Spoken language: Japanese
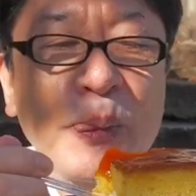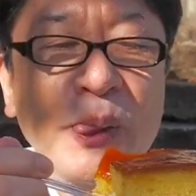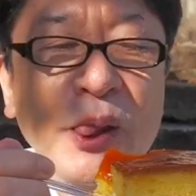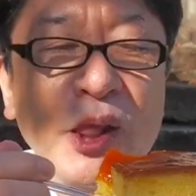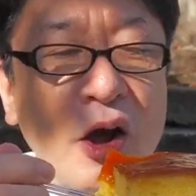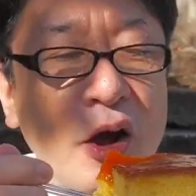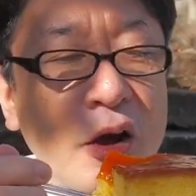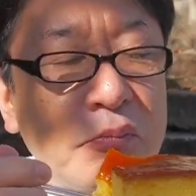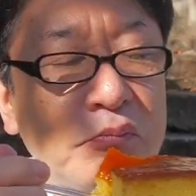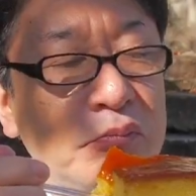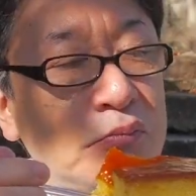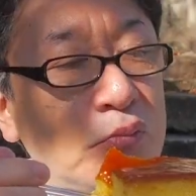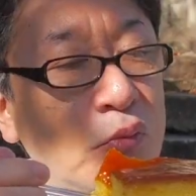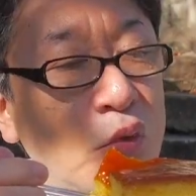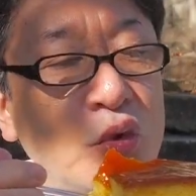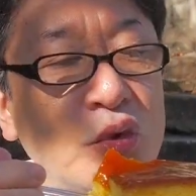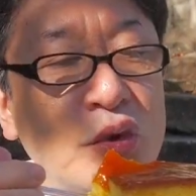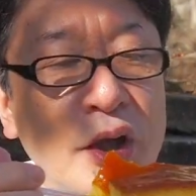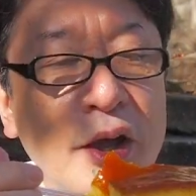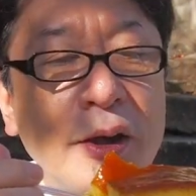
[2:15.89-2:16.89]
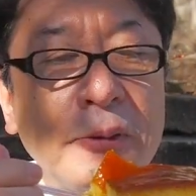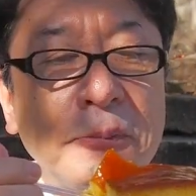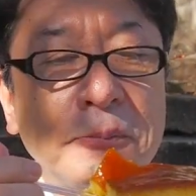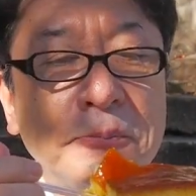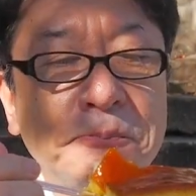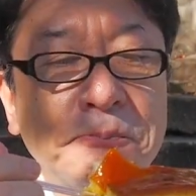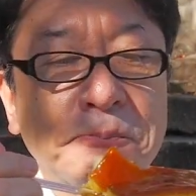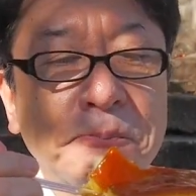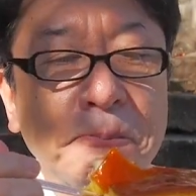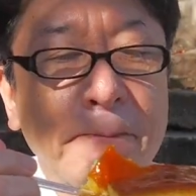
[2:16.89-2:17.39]
いやもうね
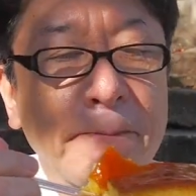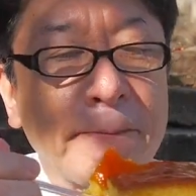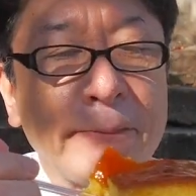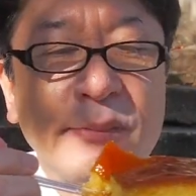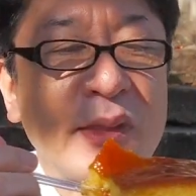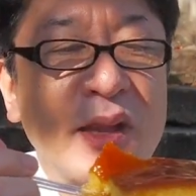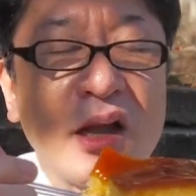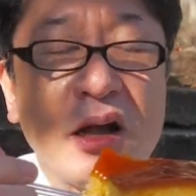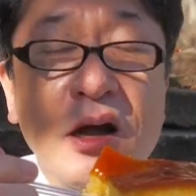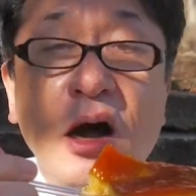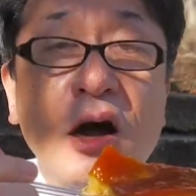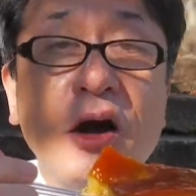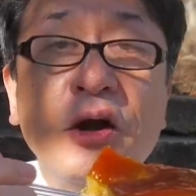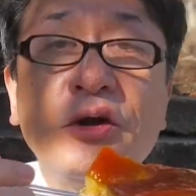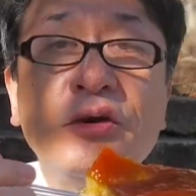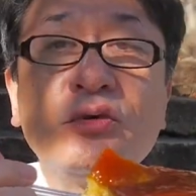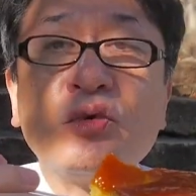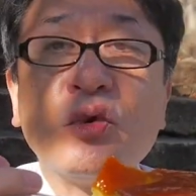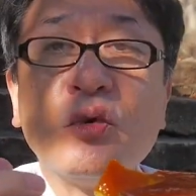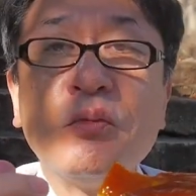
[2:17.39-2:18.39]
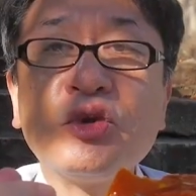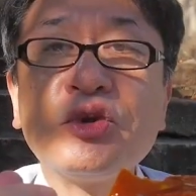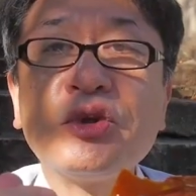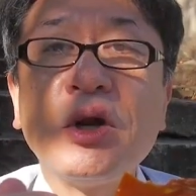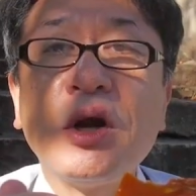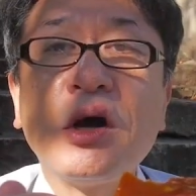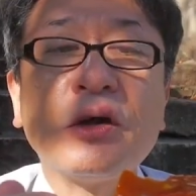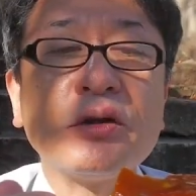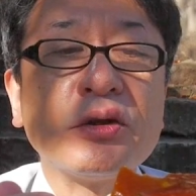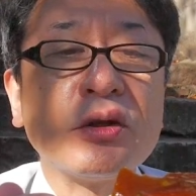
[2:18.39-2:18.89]
会えると思っ
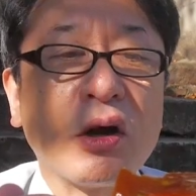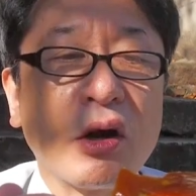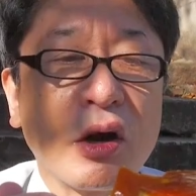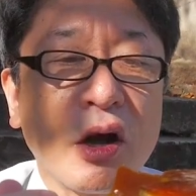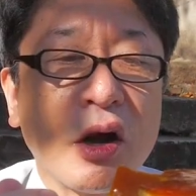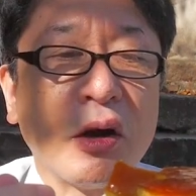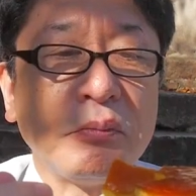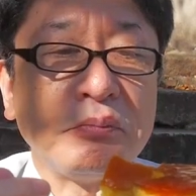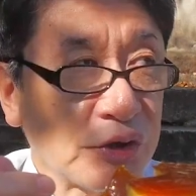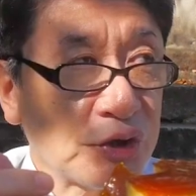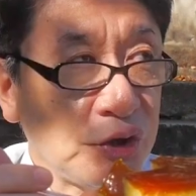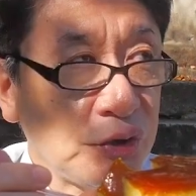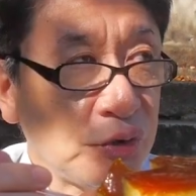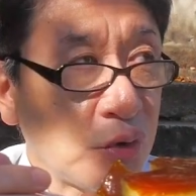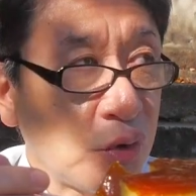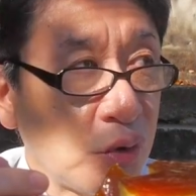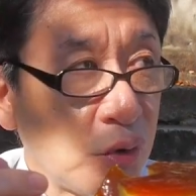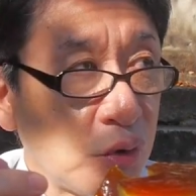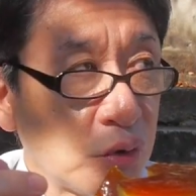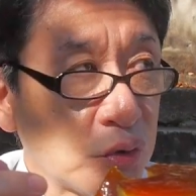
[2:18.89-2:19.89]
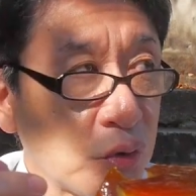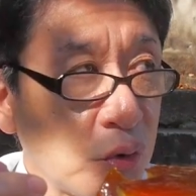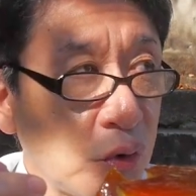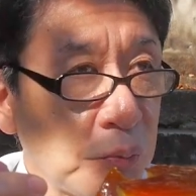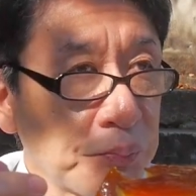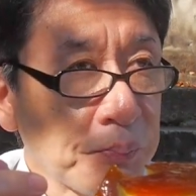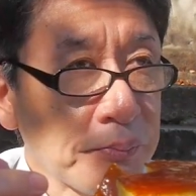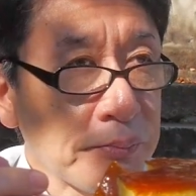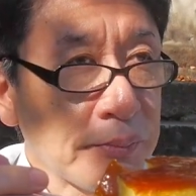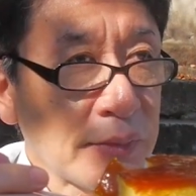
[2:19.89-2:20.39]
てなかったから昨日
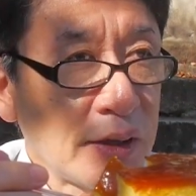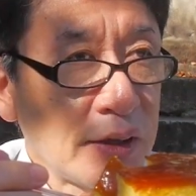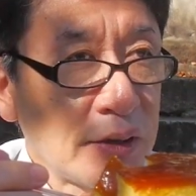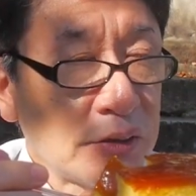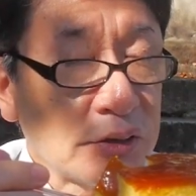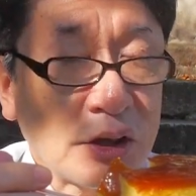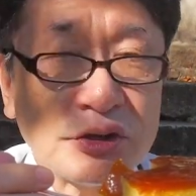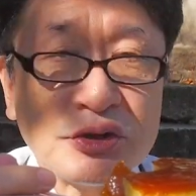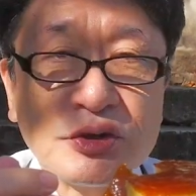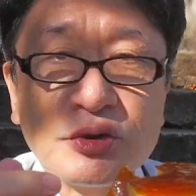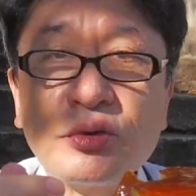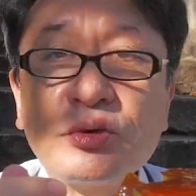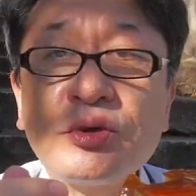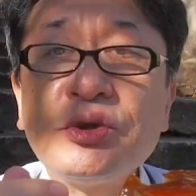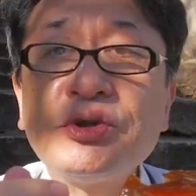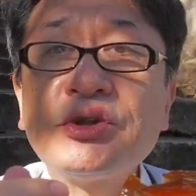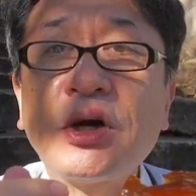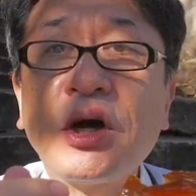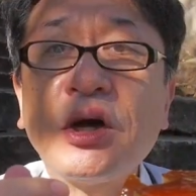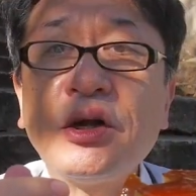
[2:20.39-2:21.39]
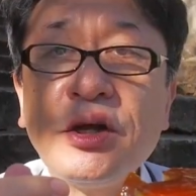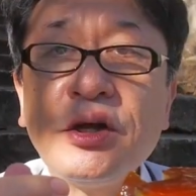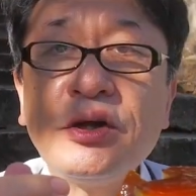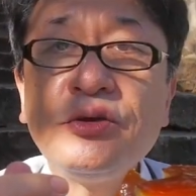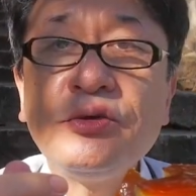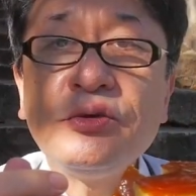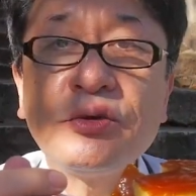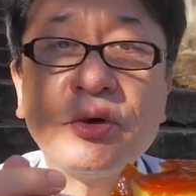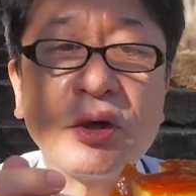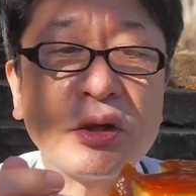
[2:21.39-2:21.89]
の何時頃でしたか
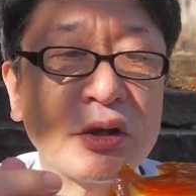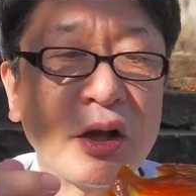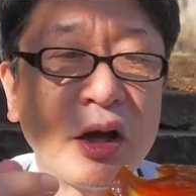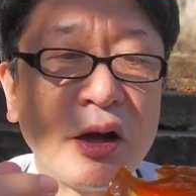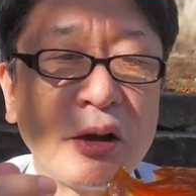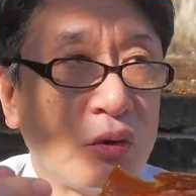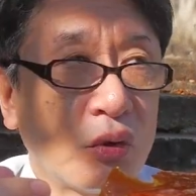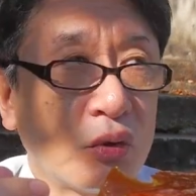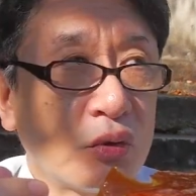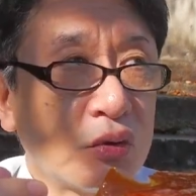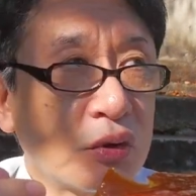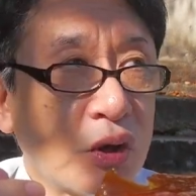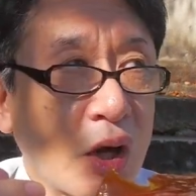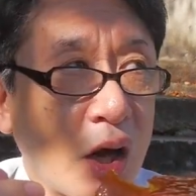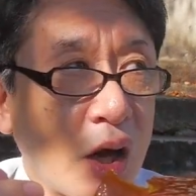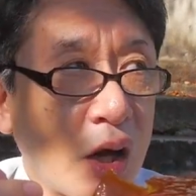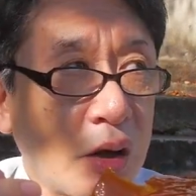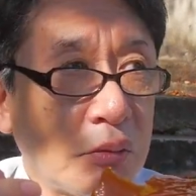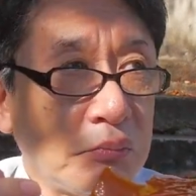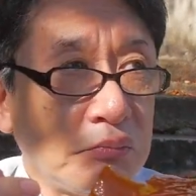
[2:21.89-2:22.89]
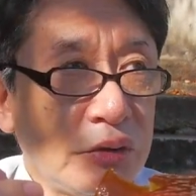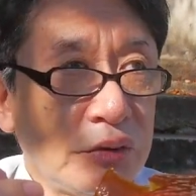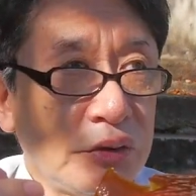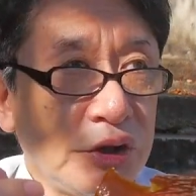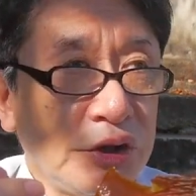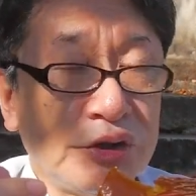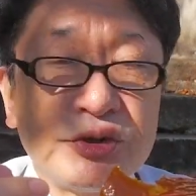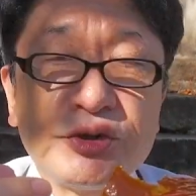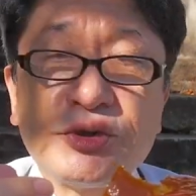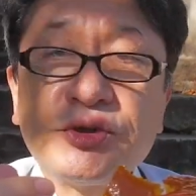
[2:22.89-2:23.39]
ね夕方夜か
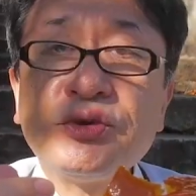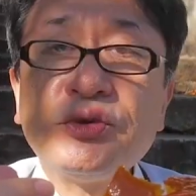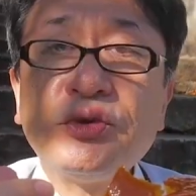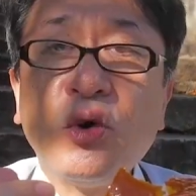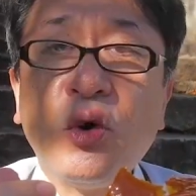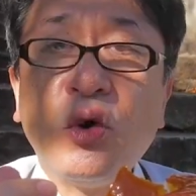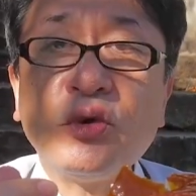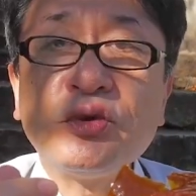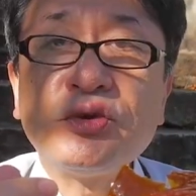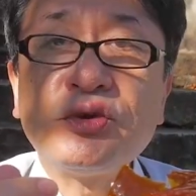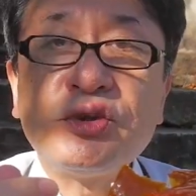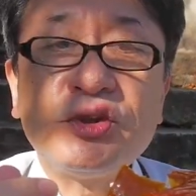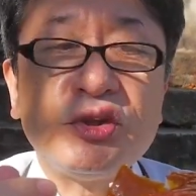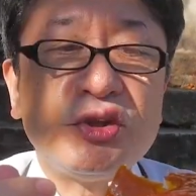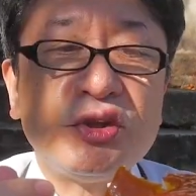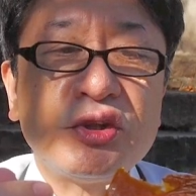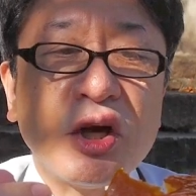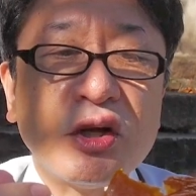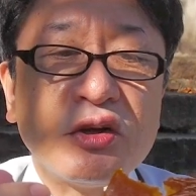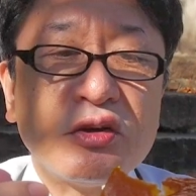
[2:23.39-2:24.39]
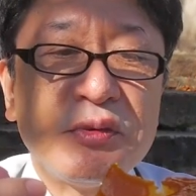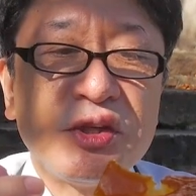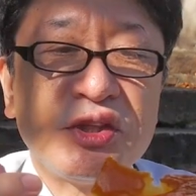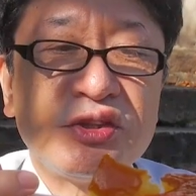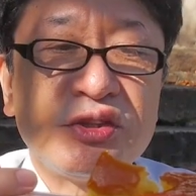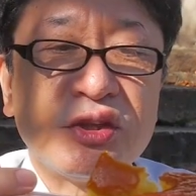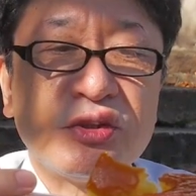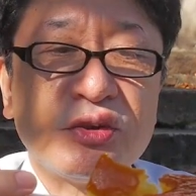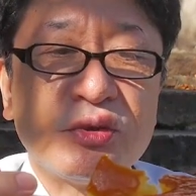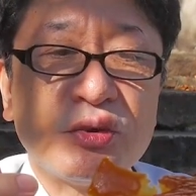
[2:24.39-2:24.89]
一通のツイッターの
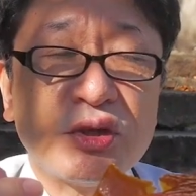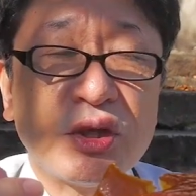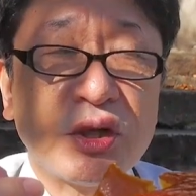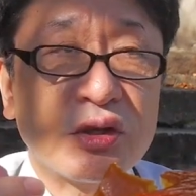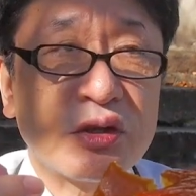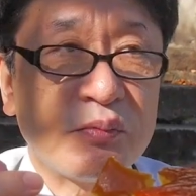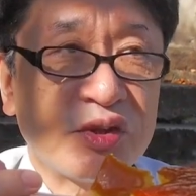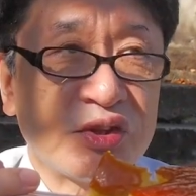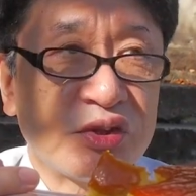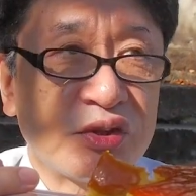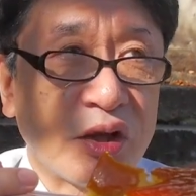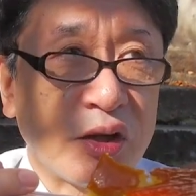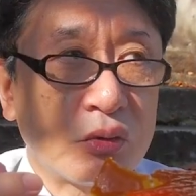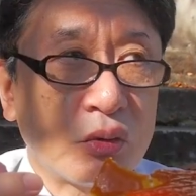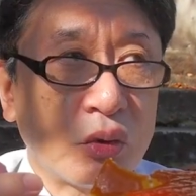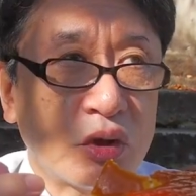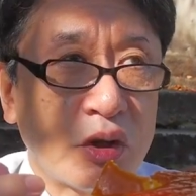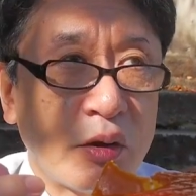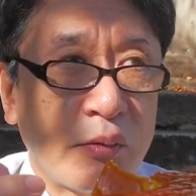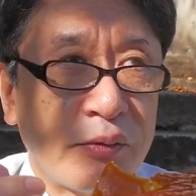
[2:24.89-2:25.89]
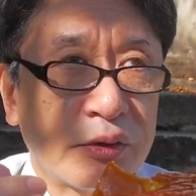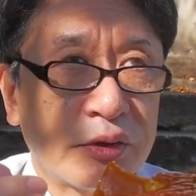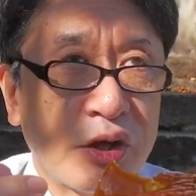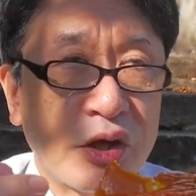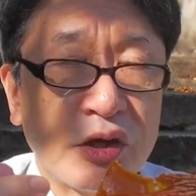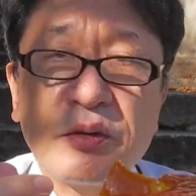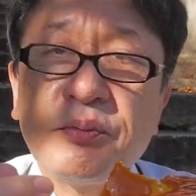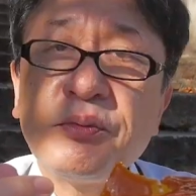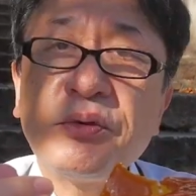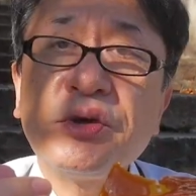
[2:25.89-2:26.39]
メッセージをいただきましてとろ生
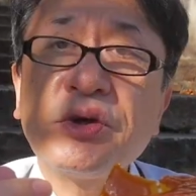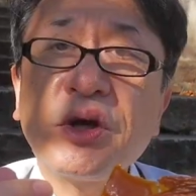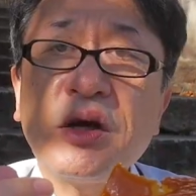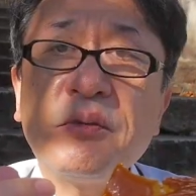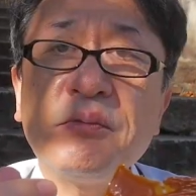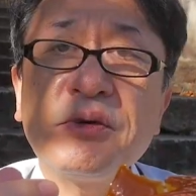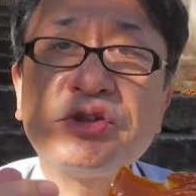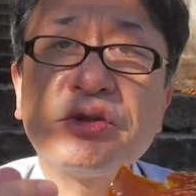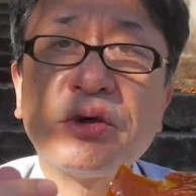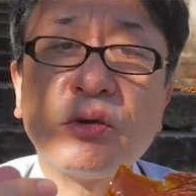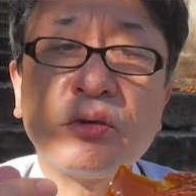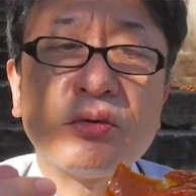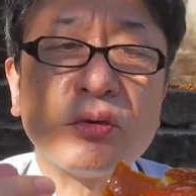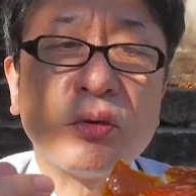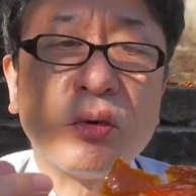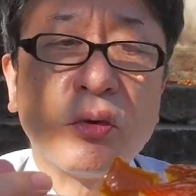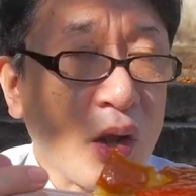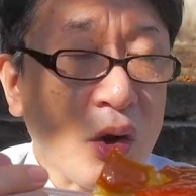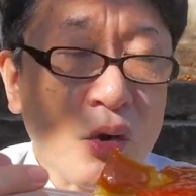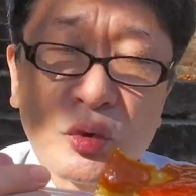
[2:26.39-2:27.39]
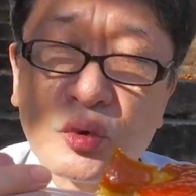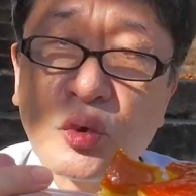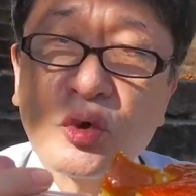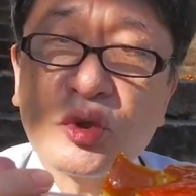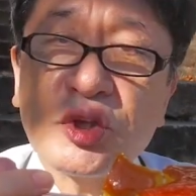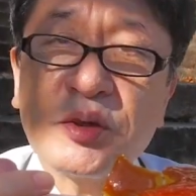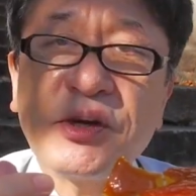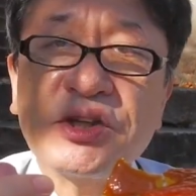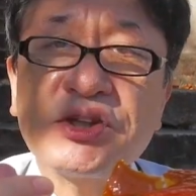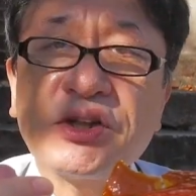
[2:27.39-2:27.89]
ケーキプリン買いましたよと
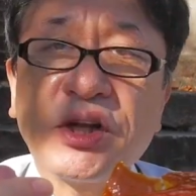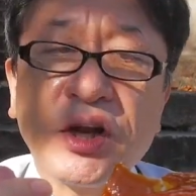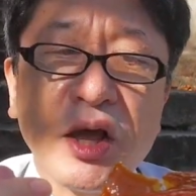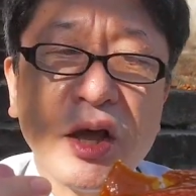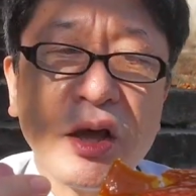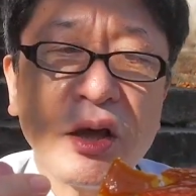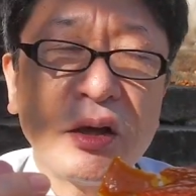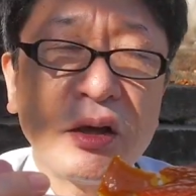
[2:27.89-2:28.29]
驚きましたね